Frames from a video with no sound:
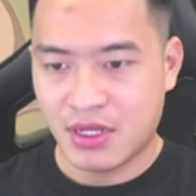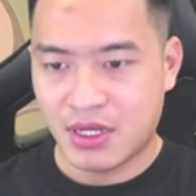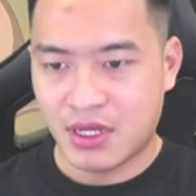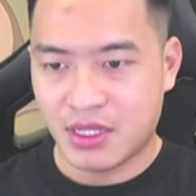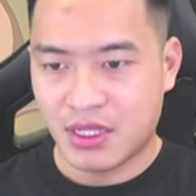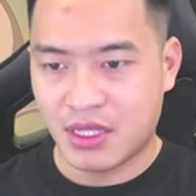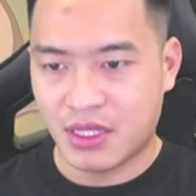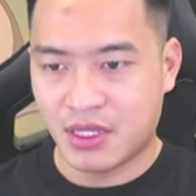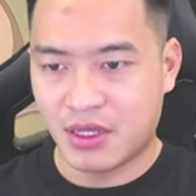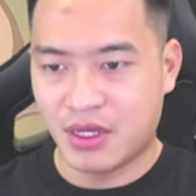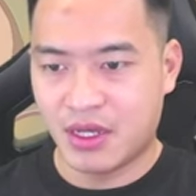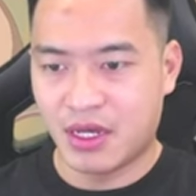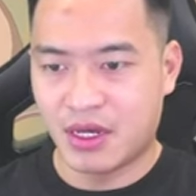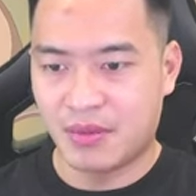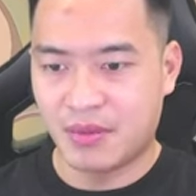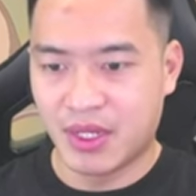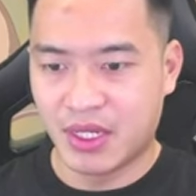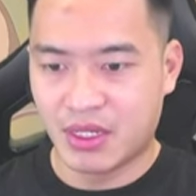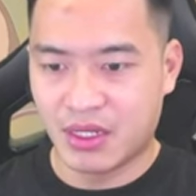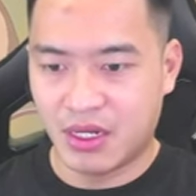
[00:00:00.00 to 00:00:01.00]
Thế thì
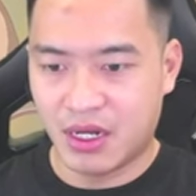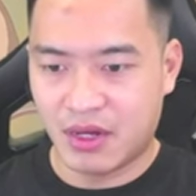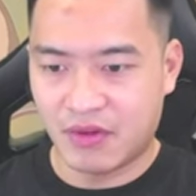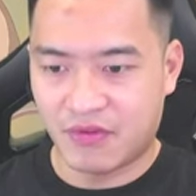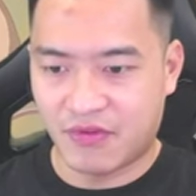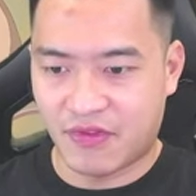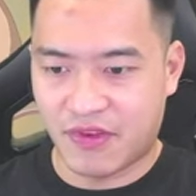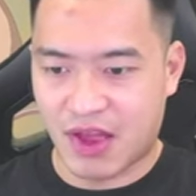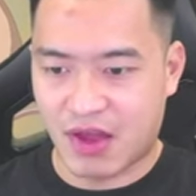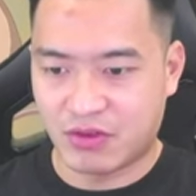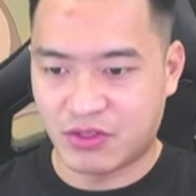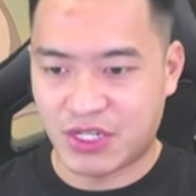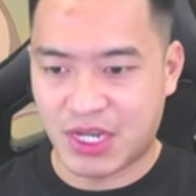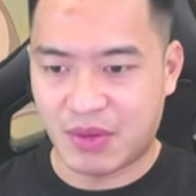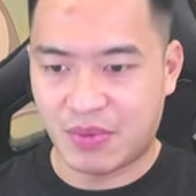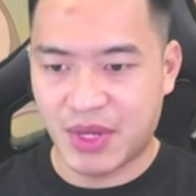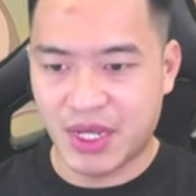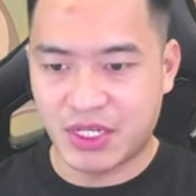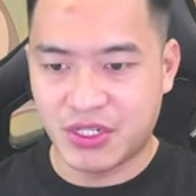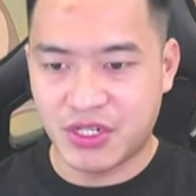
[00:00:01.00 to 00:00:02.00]
mình cứ nâng vào
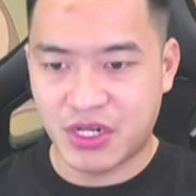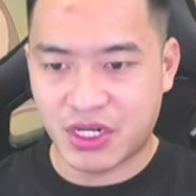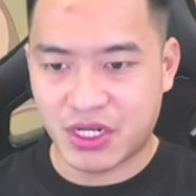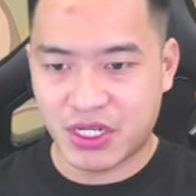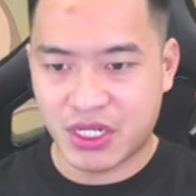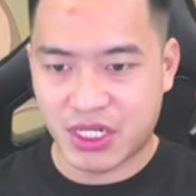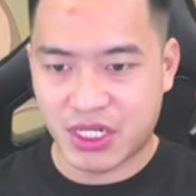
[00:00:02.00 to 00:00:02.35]
trang bị trước đi.